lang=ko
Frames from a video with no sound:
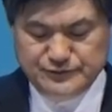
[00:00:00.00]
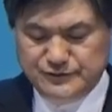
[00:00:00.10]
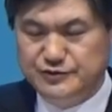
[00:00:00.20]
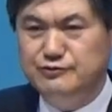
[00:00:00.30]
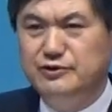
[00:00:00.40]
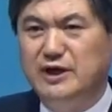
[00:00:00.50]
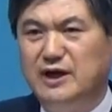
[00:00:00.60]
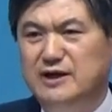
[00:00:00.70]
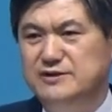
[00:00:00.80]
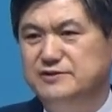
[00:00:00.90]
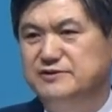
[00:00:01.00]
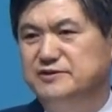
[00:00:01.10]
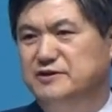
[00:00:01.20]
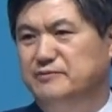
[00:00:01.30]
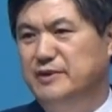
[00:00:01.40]
출타가
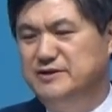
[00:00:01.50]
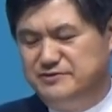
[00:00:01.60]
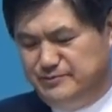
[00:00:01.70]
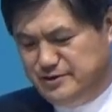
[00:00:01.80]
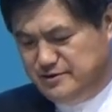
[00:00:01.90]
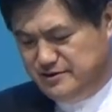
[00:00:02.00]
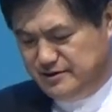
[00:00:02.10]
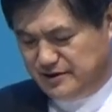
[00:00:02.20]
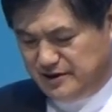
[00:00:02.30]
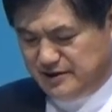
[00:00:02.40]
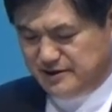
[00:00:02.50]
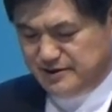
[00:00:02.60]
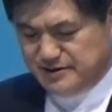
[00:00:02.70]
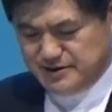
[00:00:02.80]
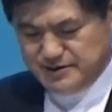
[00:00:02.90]
있어서 말씀을 이렇게
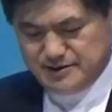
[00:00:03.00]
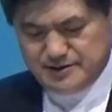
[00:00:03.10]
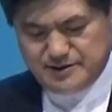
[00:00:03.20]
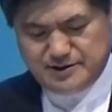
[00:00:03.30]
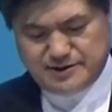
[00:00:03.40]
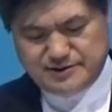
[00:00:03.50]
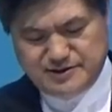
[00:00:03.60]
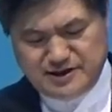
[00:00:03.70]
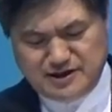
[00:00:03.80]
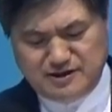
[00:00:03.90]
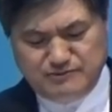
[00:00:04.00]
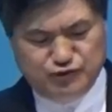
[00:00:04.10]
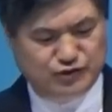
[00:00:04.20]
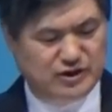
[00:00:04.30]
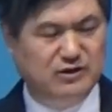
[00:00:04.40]
전하라는
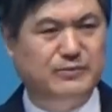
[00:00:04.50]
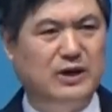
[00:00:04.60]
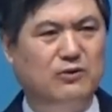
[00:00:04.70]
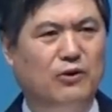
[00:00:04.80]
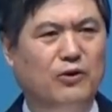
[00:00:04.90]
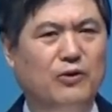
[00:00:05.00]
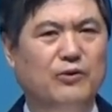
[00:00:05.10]
부탁을 받고